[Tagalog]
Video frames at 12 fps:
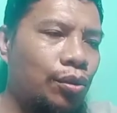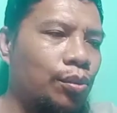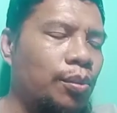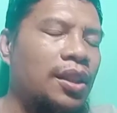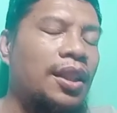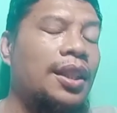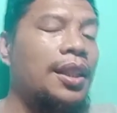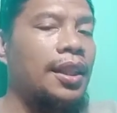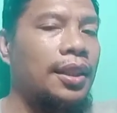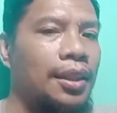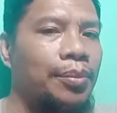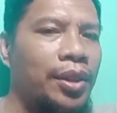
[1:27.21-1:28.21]
So madali
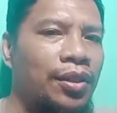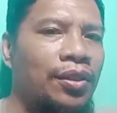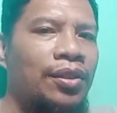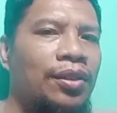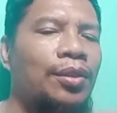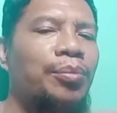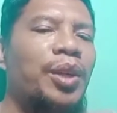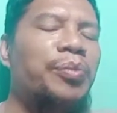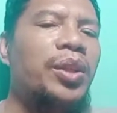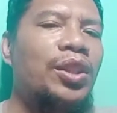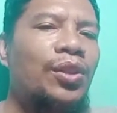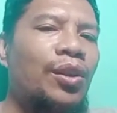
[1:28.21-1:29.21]
lang naman yun. So may
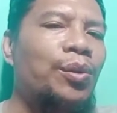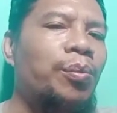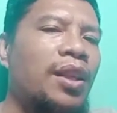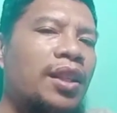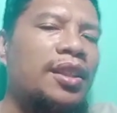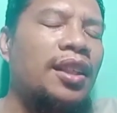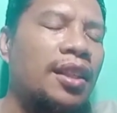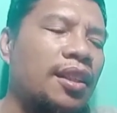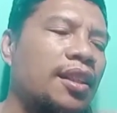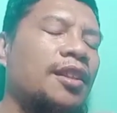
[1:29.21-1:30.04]
video ako para dyan.